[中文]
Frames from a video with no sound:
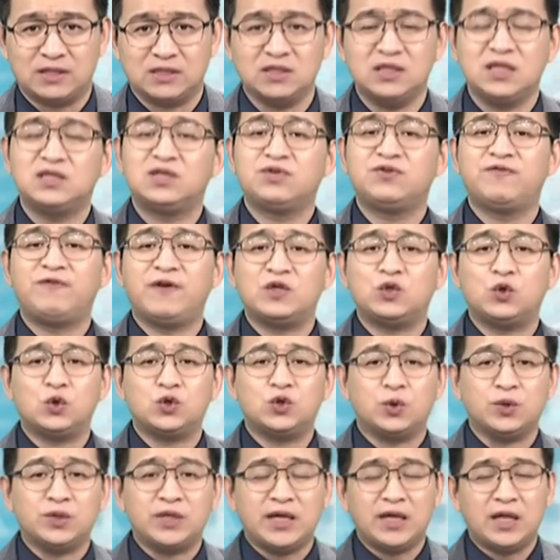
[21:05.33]
可是那就是放错
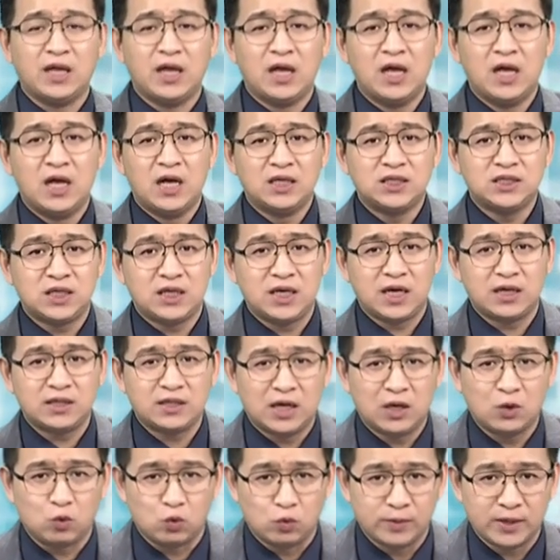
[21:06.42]
重点。这两
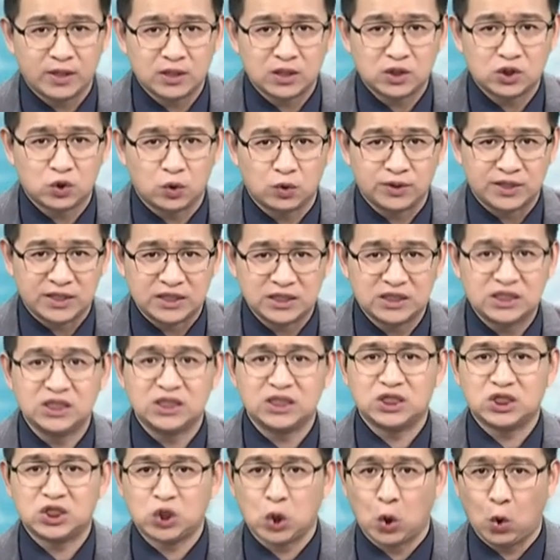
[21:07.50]
档股票的重点是
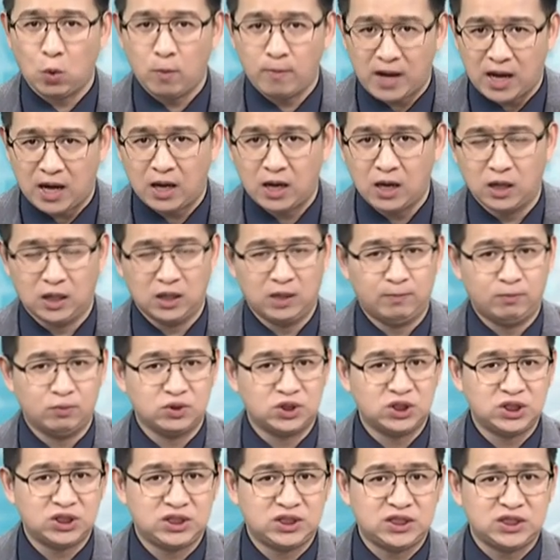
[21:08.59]
筹码，而不
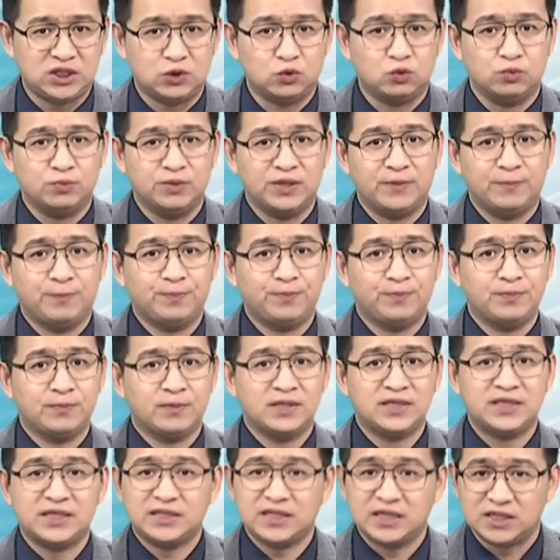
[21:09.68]
是技术面。
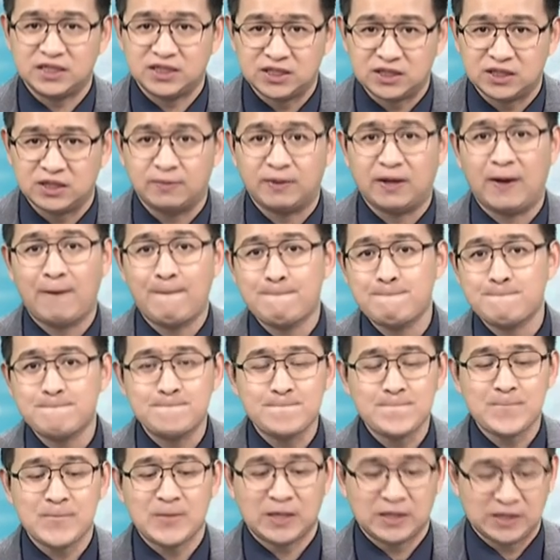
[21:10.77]
现在你信了吧？
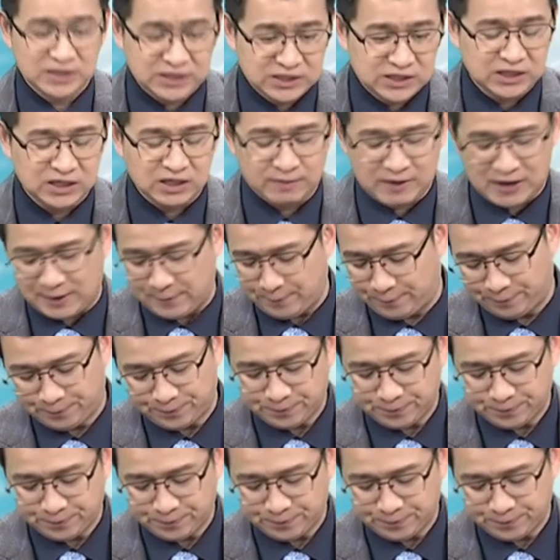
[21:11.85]
你信了吧？